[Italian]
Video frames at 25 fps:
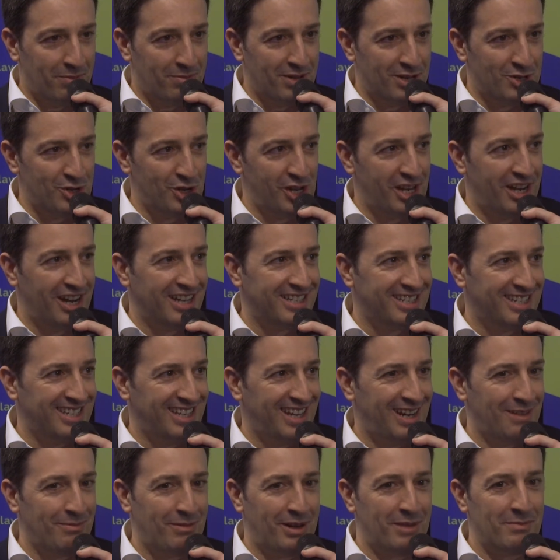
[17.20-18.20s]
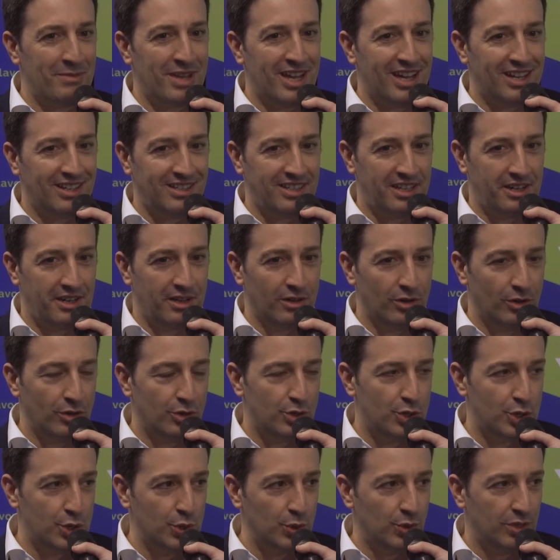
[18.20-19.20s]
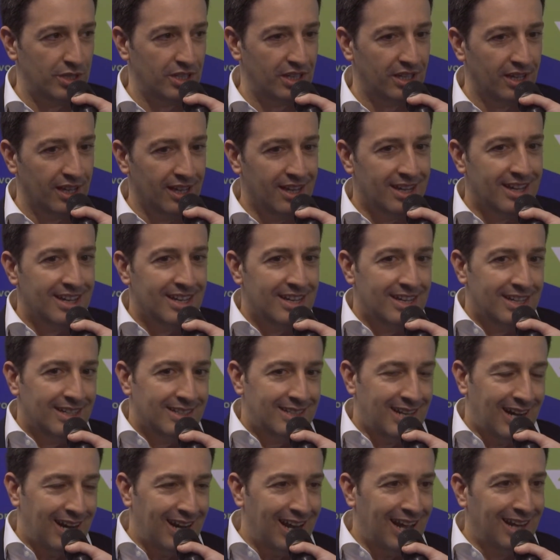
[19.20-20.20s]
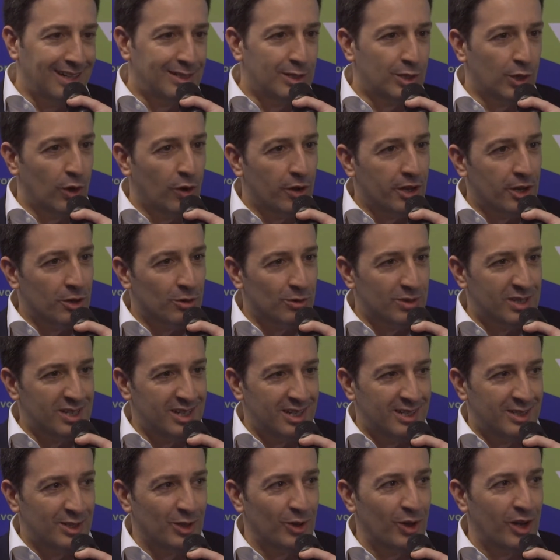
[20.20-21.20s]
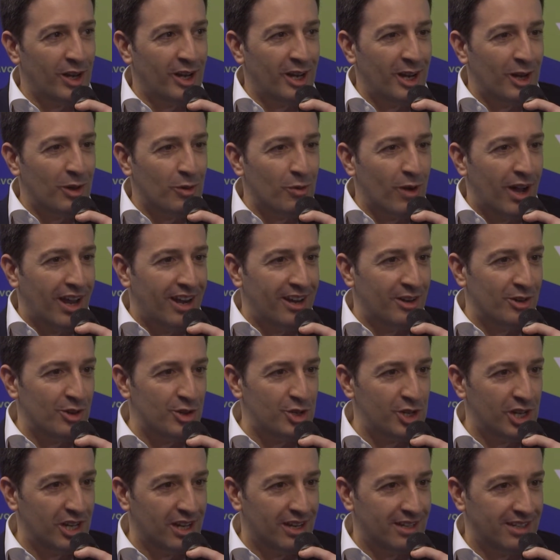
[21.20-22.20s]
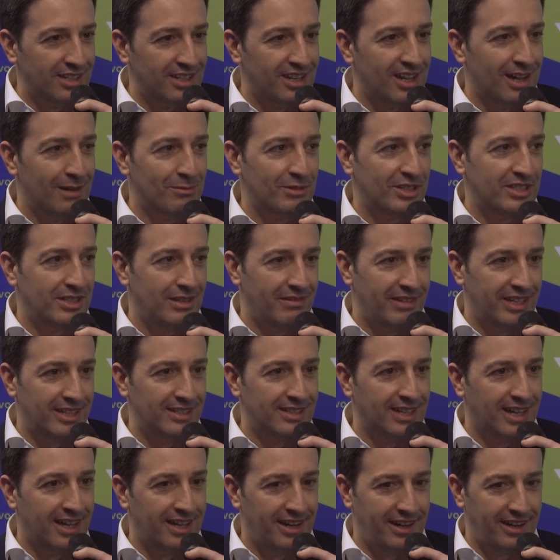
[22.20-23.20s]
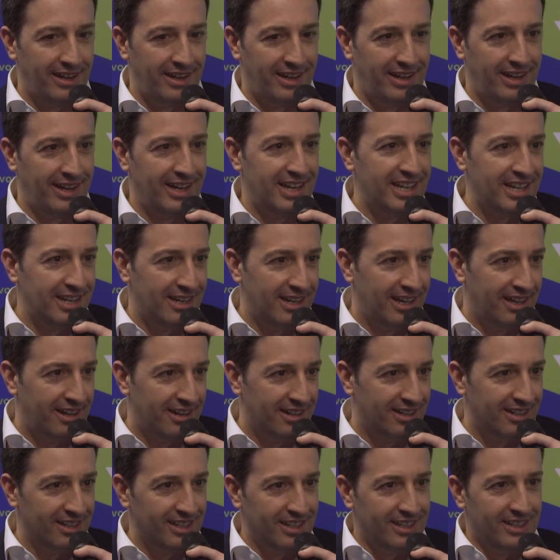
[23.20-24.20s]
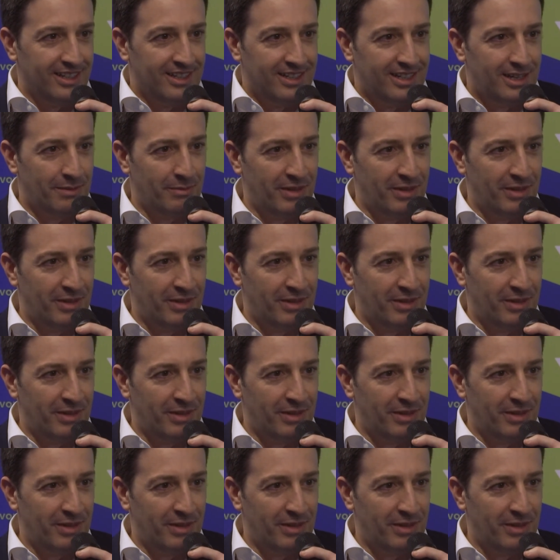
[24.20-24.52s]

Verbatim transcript: piacere essere premiati e riconosciuti, tra l'altro in un settore nel quale noi ci candidiamo a diventare leader di